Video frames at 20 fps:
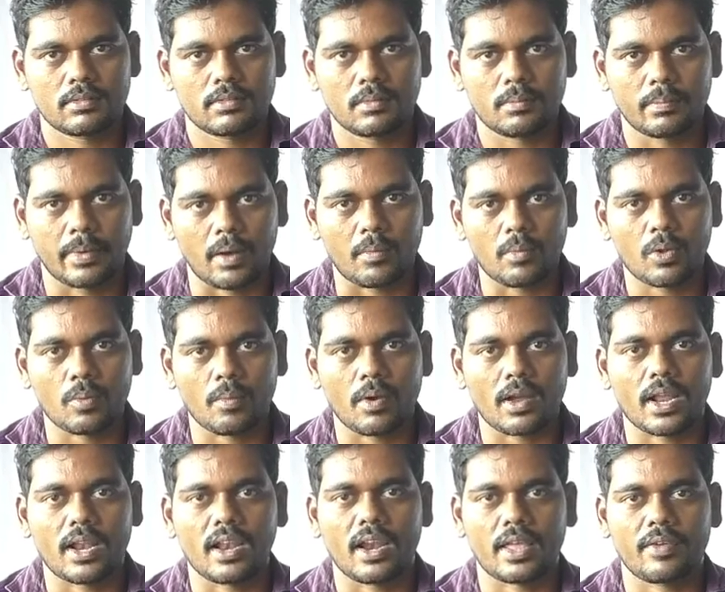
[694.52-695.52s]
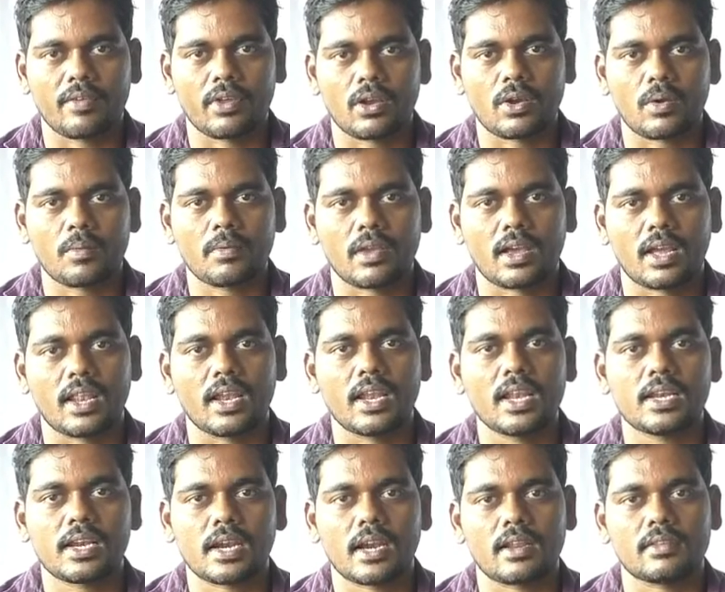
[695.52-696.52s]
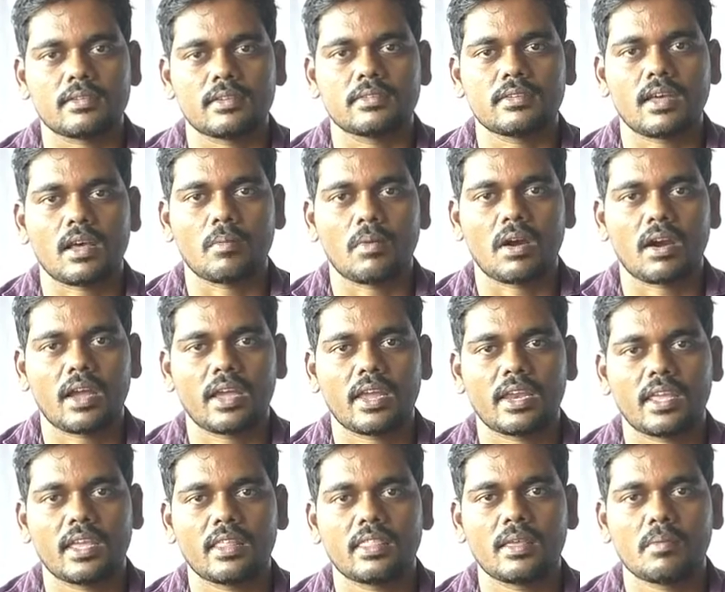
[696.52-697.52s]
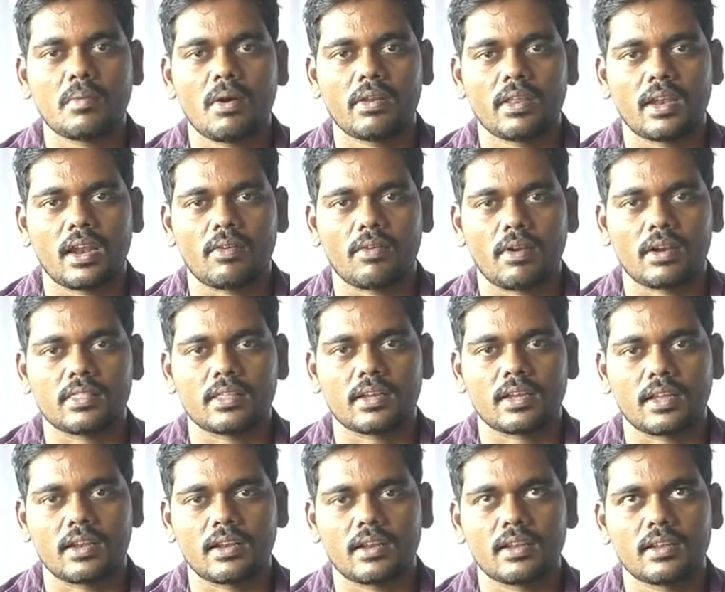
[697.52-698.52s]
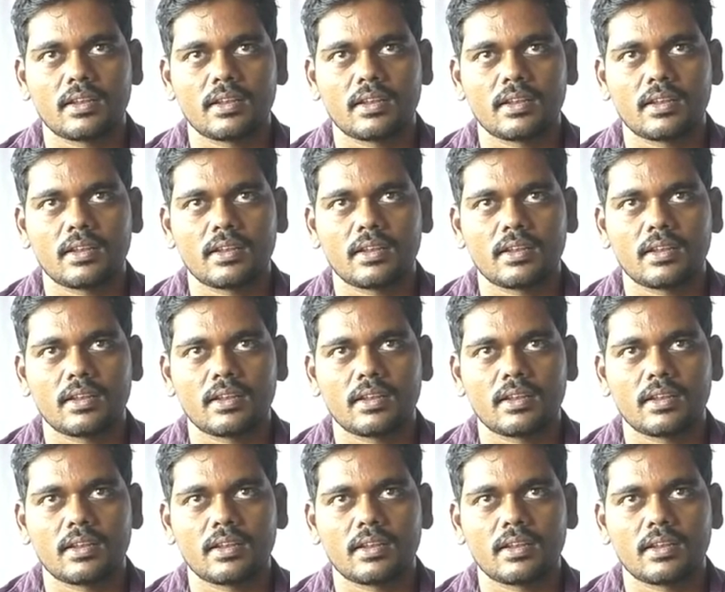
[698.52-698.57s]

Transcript: பெரம்பலூர் மக்கள் அனைவருக்கும் எங்கள் எழில் ட்ரேடர்ஸின் சார்பாக இனிய தீபாவளி நல்வாழ்த்துக்கள்